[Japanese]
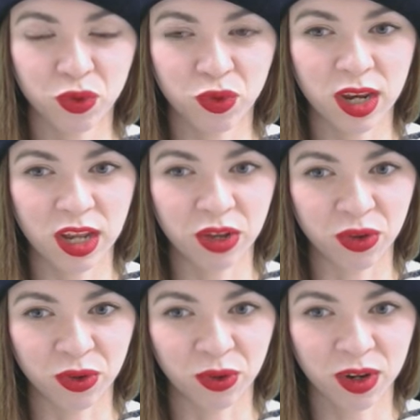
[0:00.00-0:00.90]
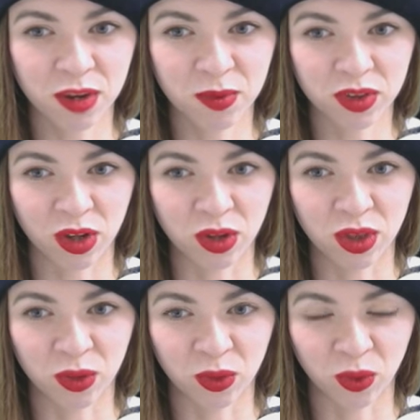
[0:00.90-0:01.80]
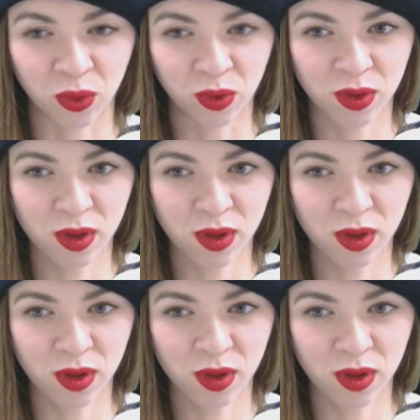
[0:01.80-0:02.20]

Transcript: 上に行く分かりますか言ってること